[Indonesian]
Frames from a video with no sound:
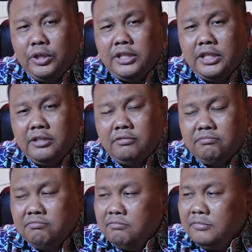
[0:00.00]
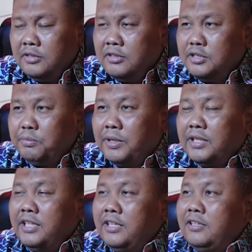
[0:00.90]
politik
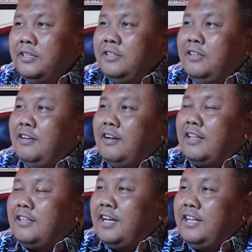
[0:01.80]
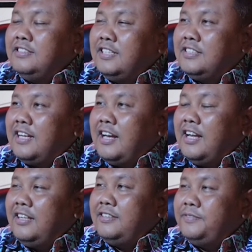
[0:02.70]
seperti kata Gen Z
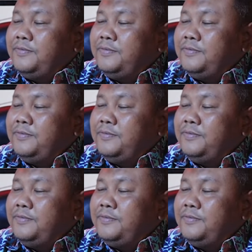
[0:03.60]
sekarang